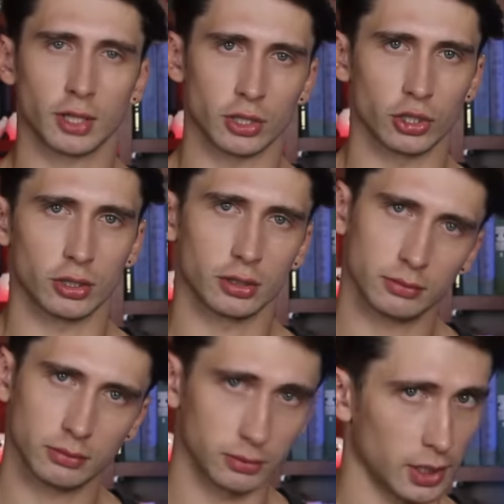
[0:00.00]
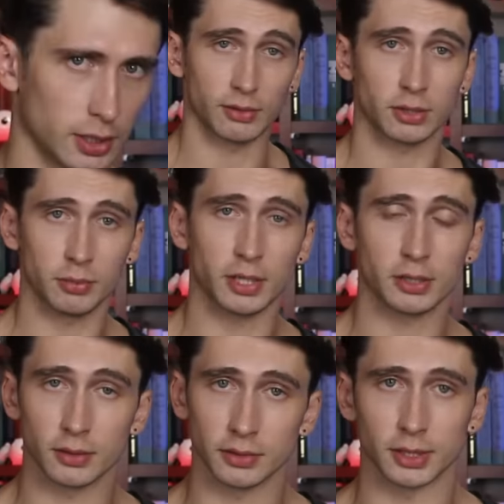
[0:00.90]
рассчитан на 9
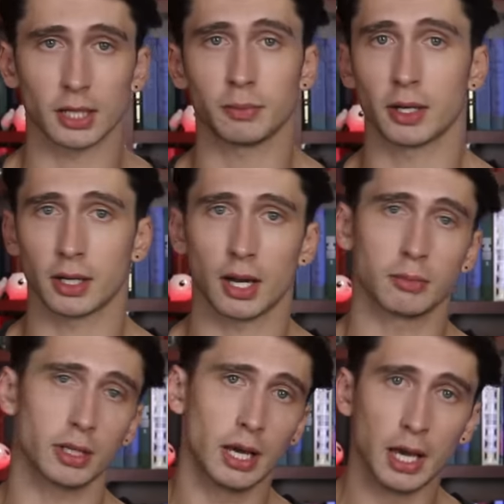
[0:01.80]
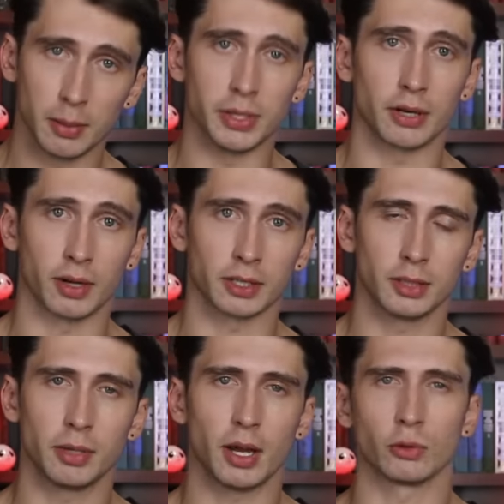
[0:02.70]
месяцев. Старт программы 1
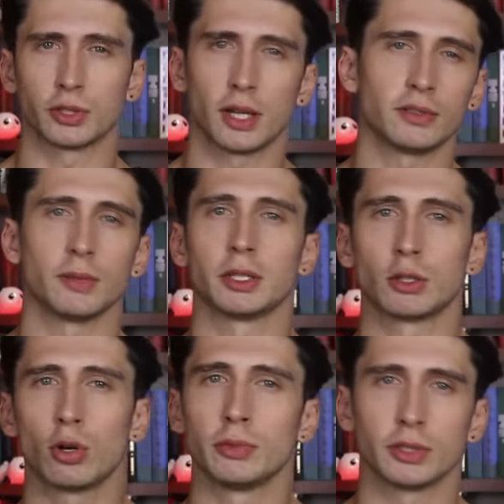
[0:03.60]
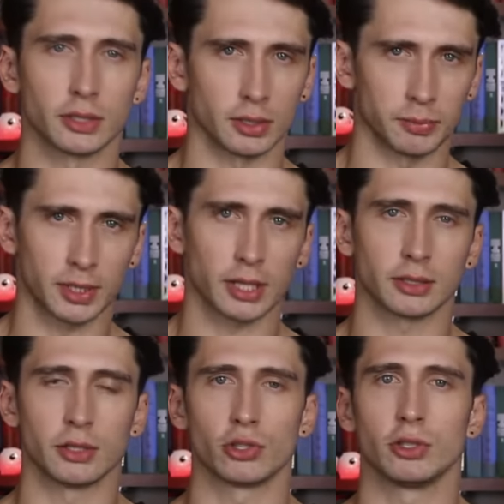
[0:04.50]
октября. Узнать все подробности и записаться
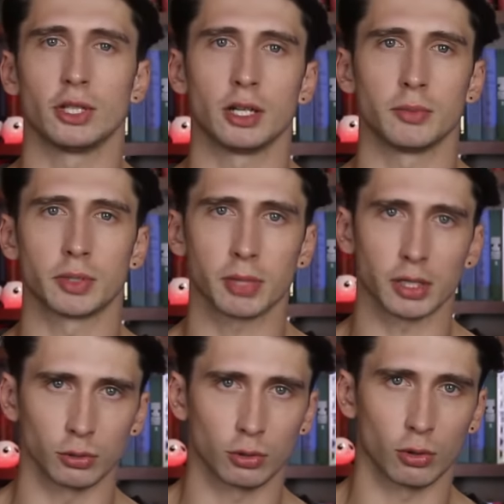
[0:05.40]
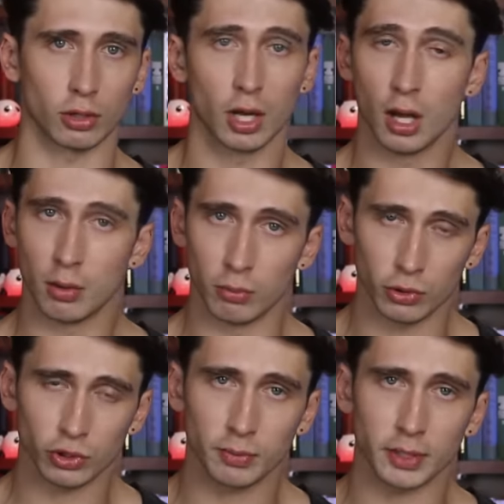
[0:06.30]
на еженедельный бесплатный урок
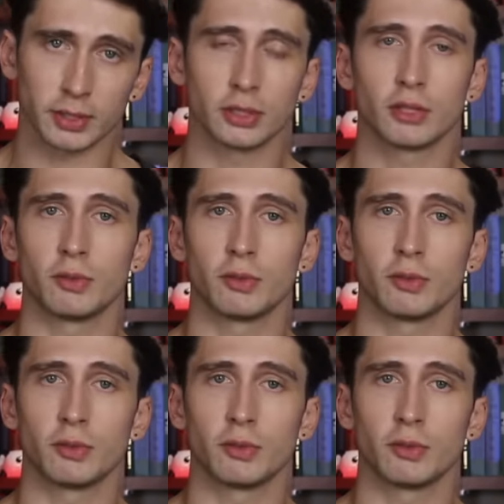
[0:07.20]
можно по ссылке в